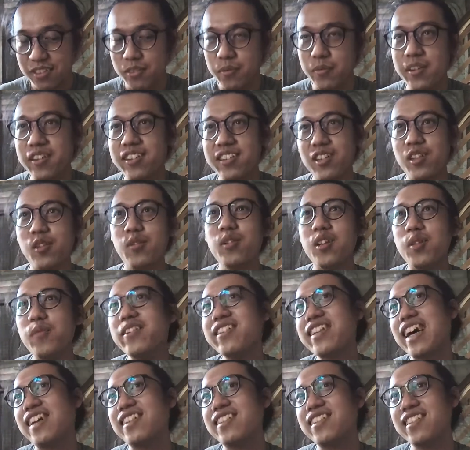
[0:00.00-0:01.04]
有没有你你
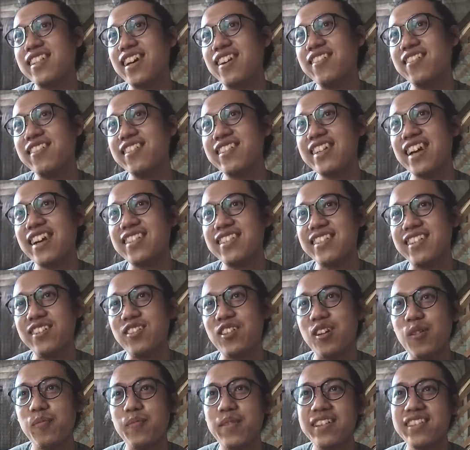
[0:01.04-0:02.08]
会产生到一个价值？
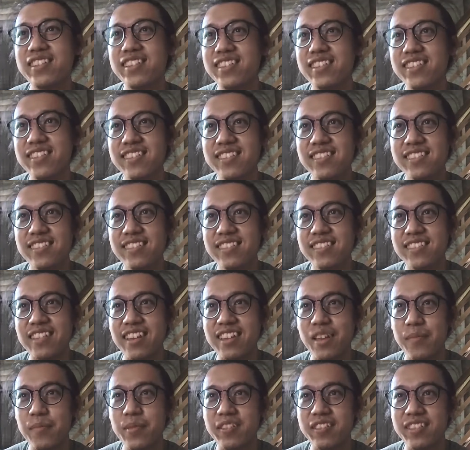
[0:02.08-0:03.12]
它变成
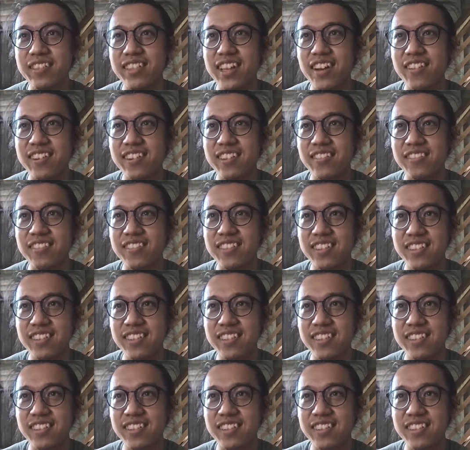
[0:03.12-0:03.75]
他有没有得到一个东